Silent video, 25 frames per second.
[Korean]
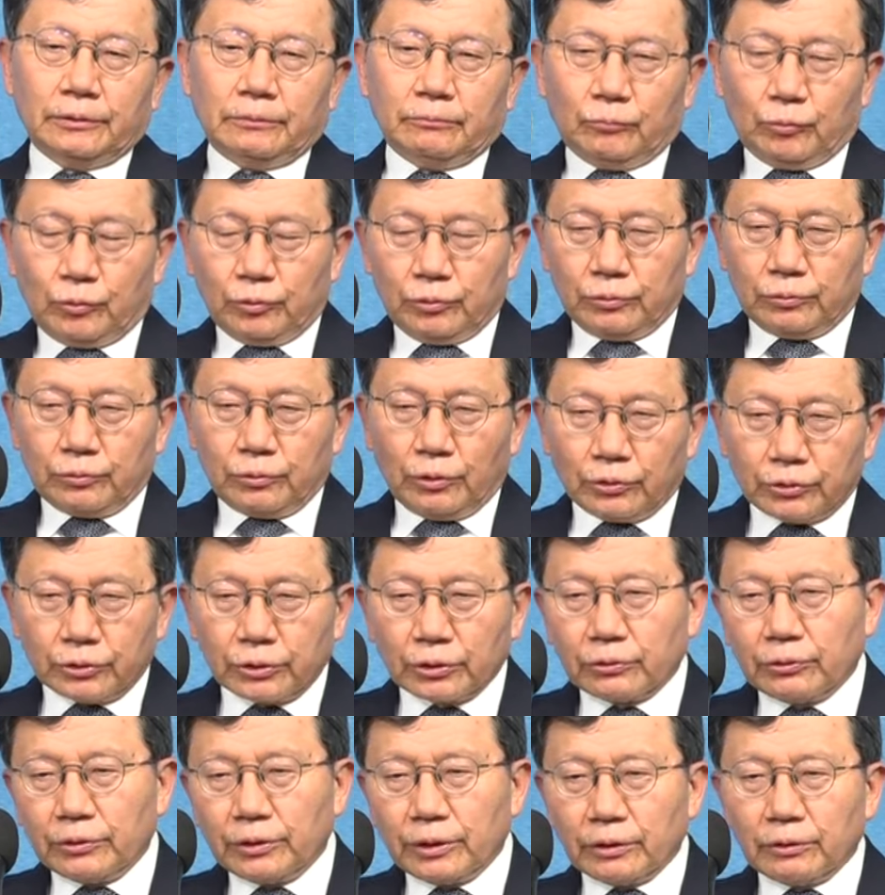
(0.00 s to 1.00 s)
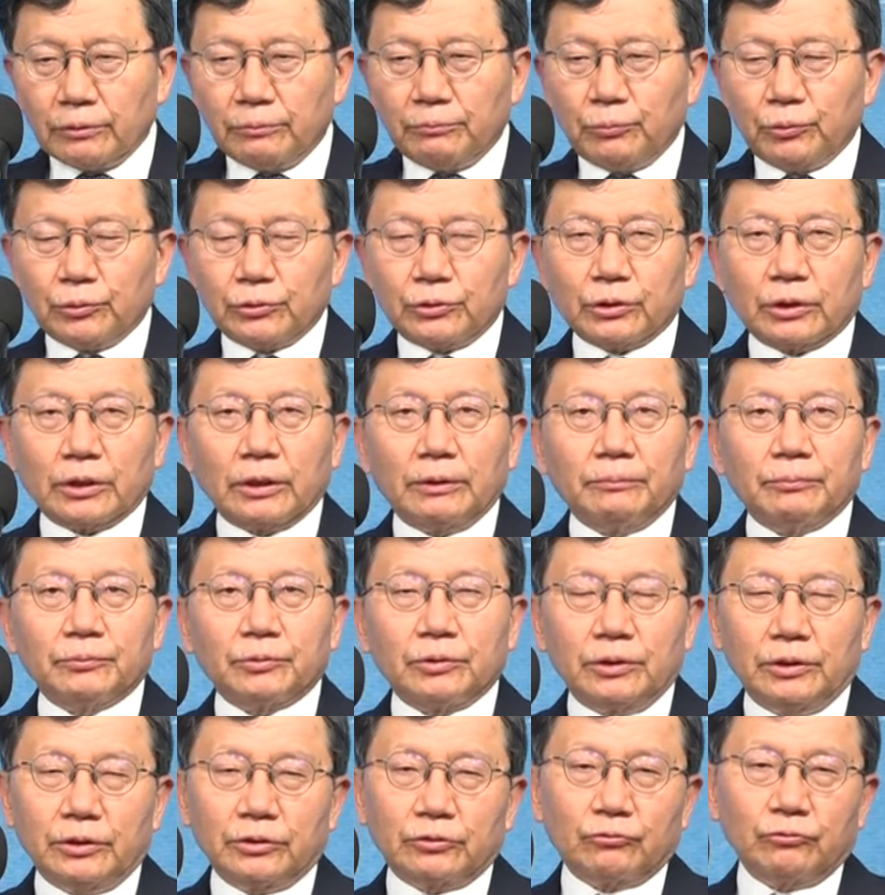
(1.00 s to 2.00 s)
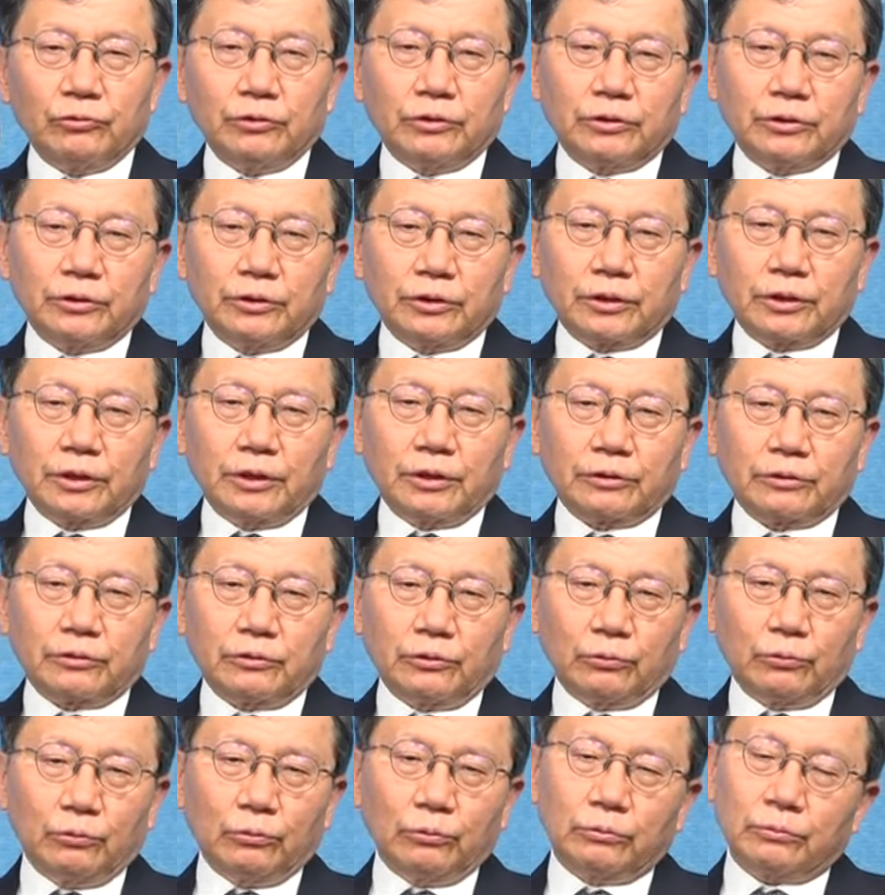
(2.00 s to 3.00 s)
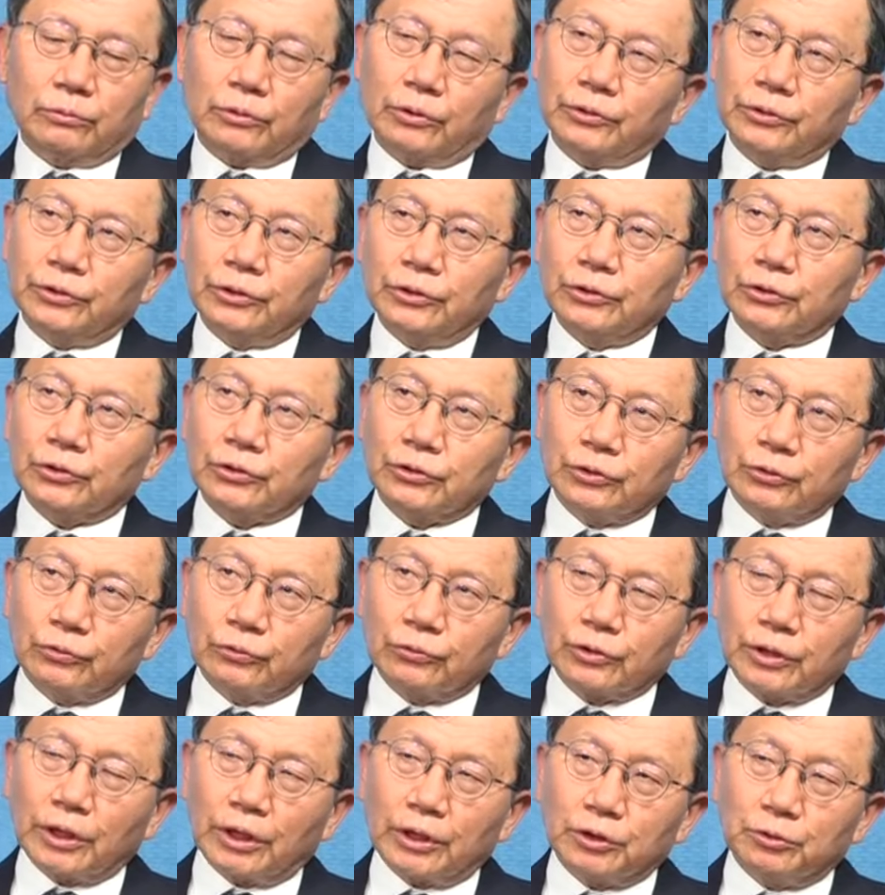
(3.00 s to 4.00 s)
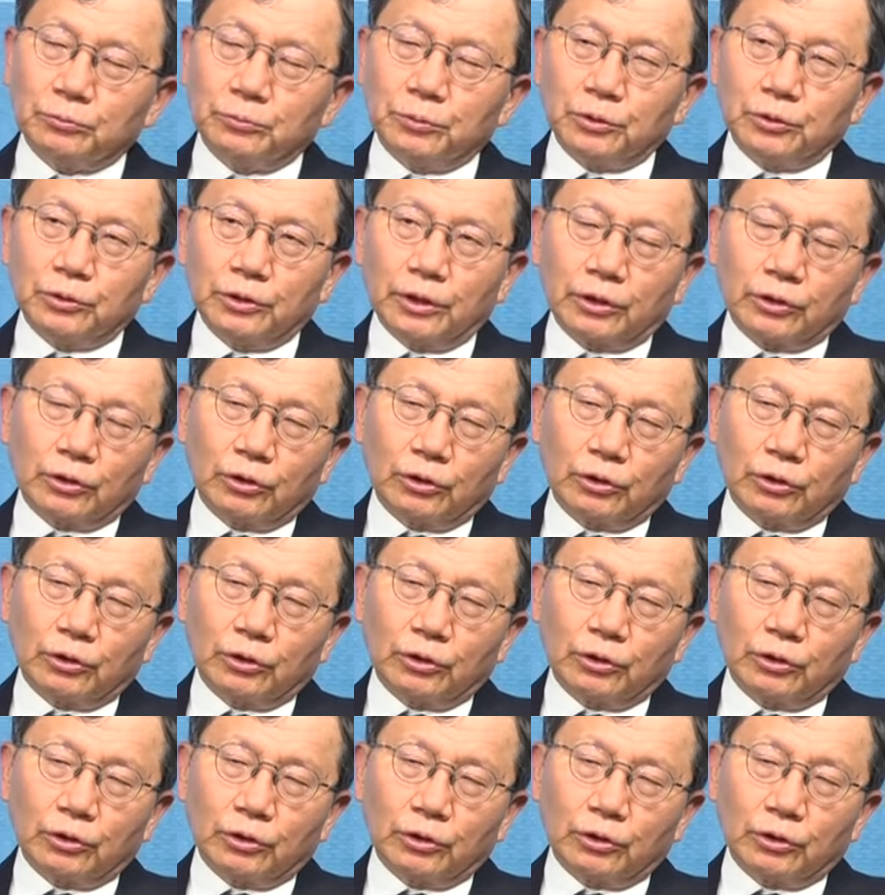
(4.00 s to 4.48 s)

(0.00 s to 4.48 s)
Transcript: 뭐 어쨌거나 그건 뭐 제가 틀릴 수도 있으니까 결국 컨텐전시로 따지면 네,